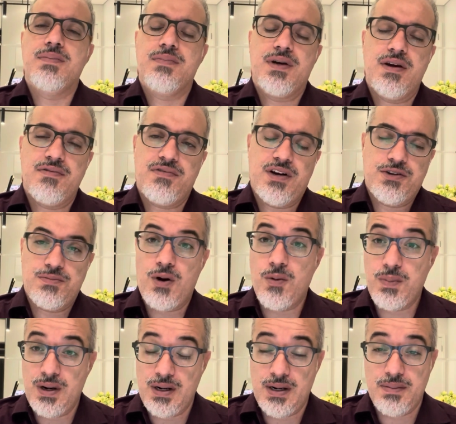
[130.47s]
Porque faz mal
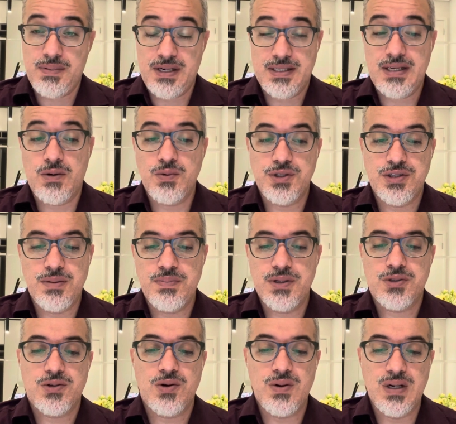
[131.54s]
para a saúde da
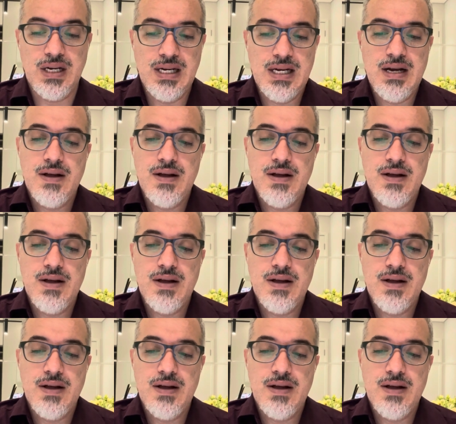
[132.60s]
pessoa?